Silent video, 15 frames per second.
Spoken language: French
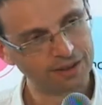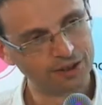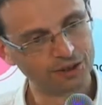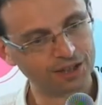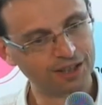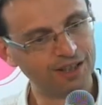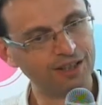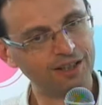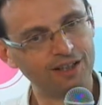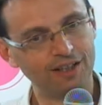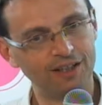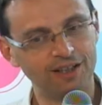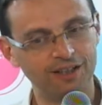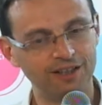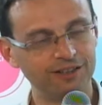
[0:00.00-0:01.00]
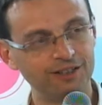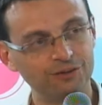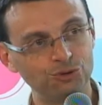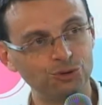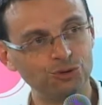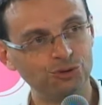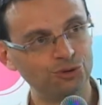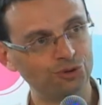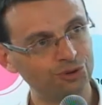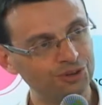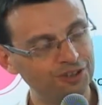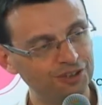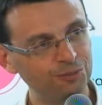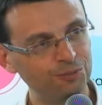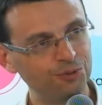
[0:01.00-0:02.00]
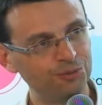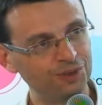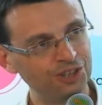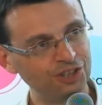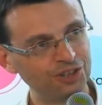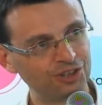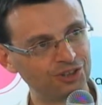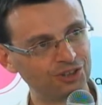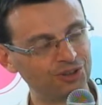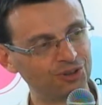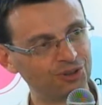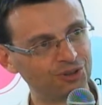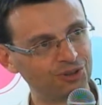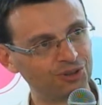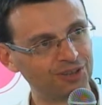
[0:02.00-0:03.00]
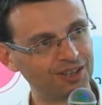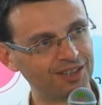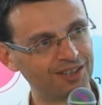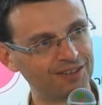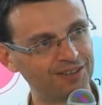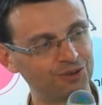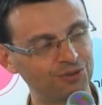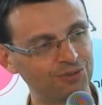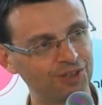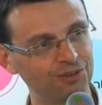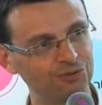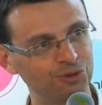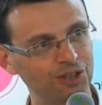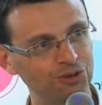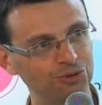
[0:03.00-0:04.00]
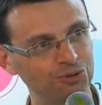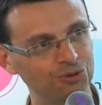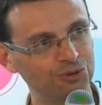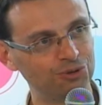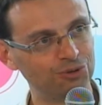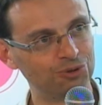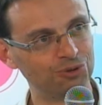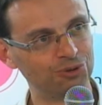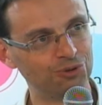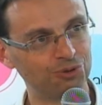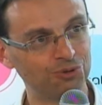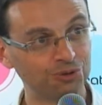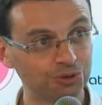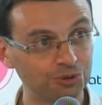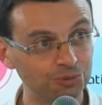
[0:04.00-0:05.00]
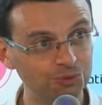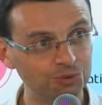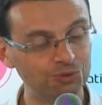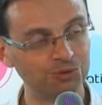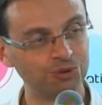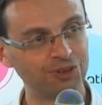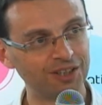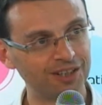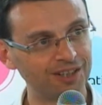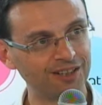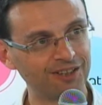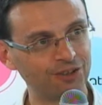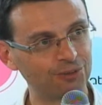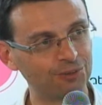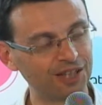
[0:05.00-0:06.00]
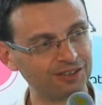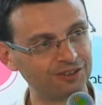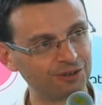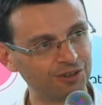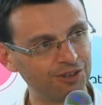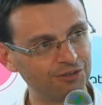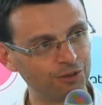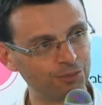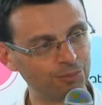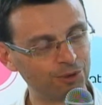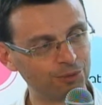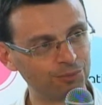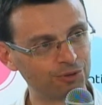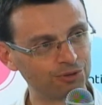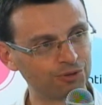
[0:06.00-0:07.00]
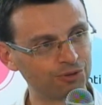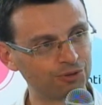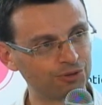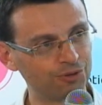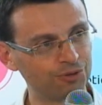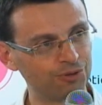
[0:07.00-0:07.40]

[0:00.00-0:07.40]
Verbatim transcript: Ok. Les évolutions d'Easy Publish, qu'est-ce qu'on va avoir de comme nouveauté, comme axe de développement pour Alors,